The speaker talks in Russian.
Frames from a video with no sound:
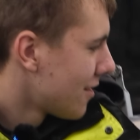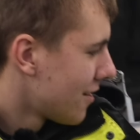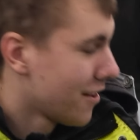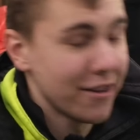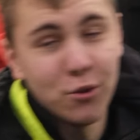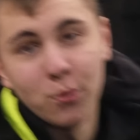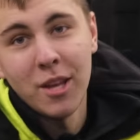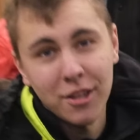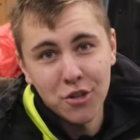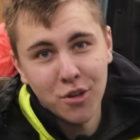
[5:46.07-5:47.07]
Ну, я думаю,
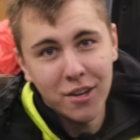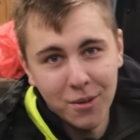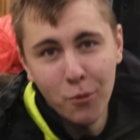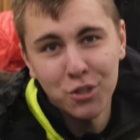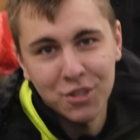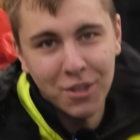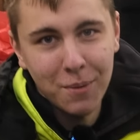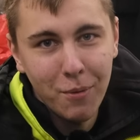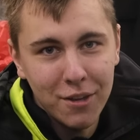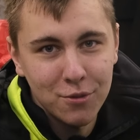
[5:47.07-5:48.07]
меня-то еще как-то можно
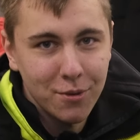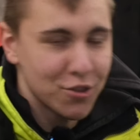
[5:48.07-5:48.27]
наебать, но, блядь,